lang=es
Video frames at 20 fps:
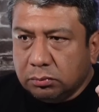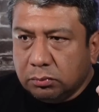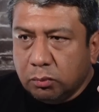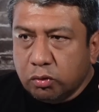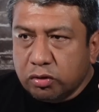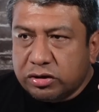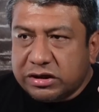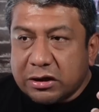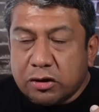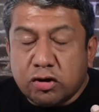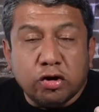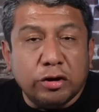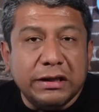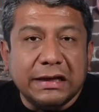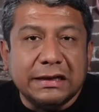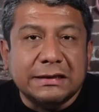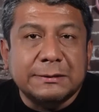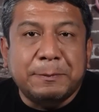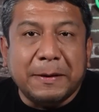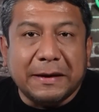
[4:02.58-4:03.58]
muchacho
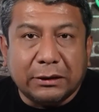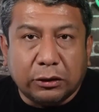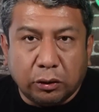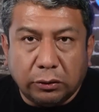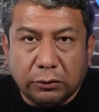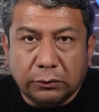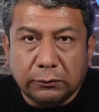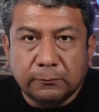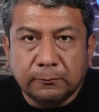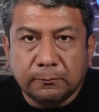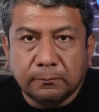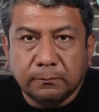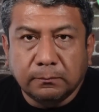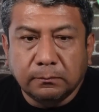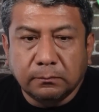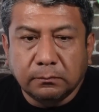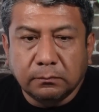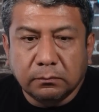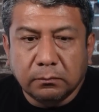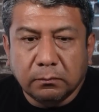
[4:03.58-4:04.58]
inexperto,
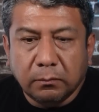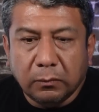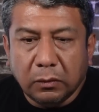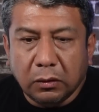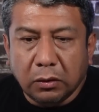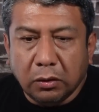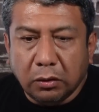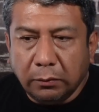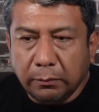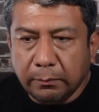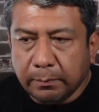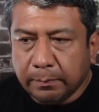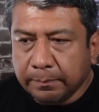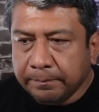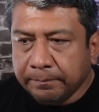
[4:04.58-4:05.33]
¿no?